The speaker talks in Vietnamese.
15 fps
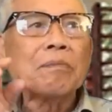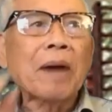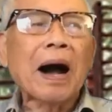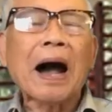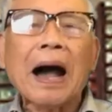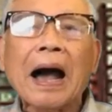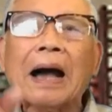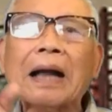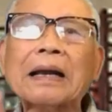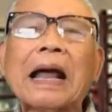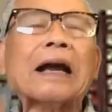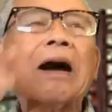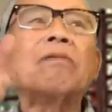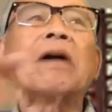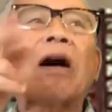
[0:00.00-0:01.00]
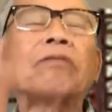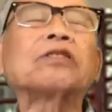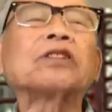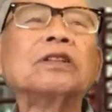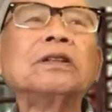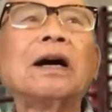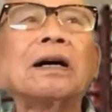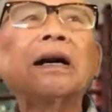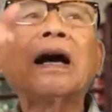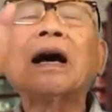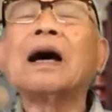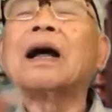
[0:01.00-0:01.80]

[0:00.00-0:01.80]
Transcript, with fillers: mà lại không học sử ở,